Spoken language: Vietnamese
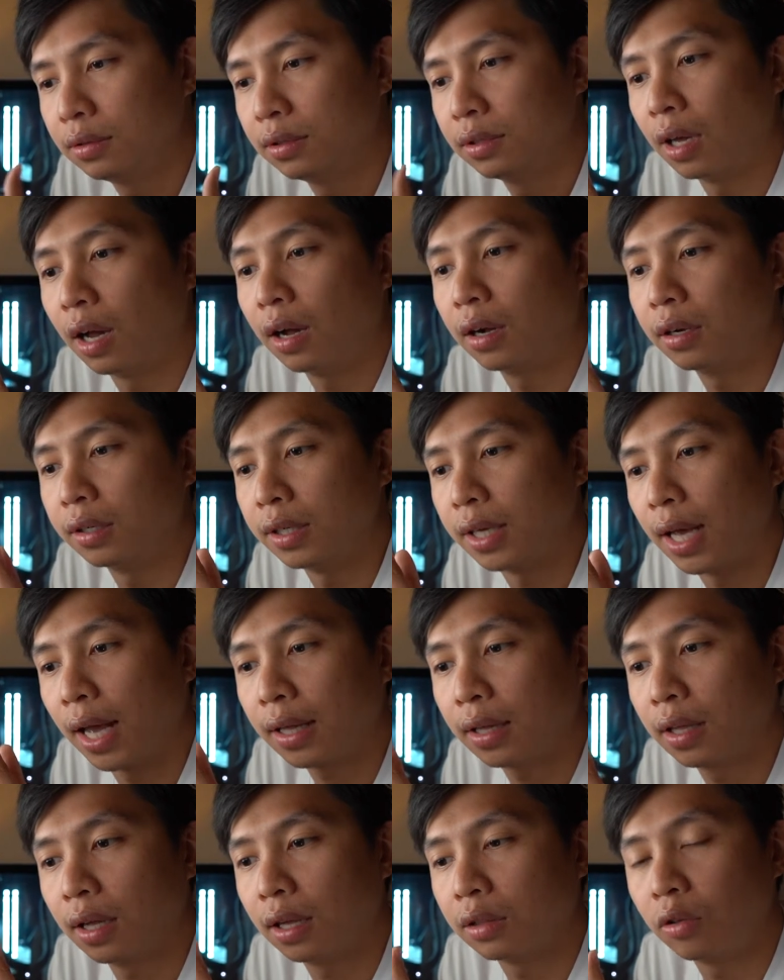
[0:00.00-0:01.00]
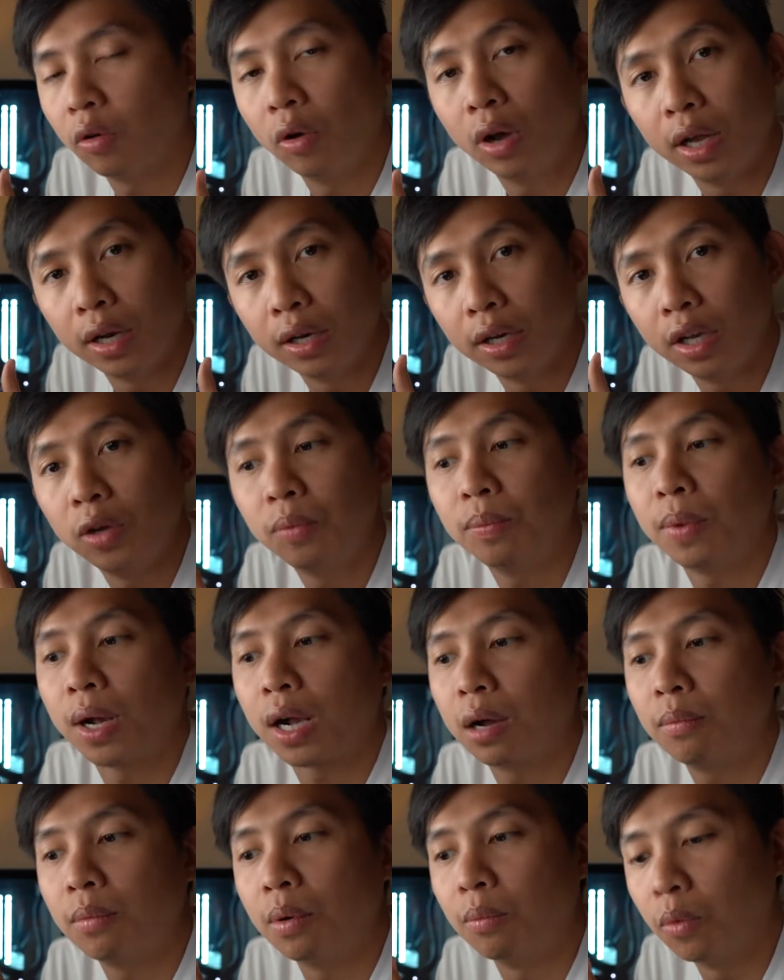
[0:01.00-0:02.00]
cho người khác à, thuê nếu mà
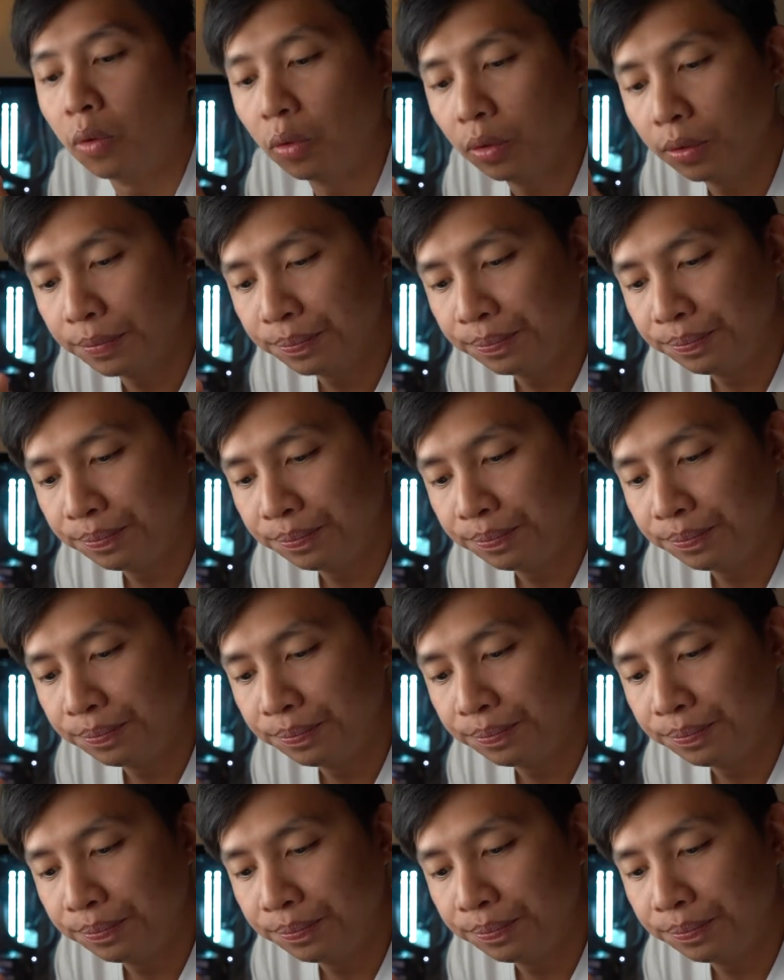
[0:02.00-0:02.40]
có mong muốn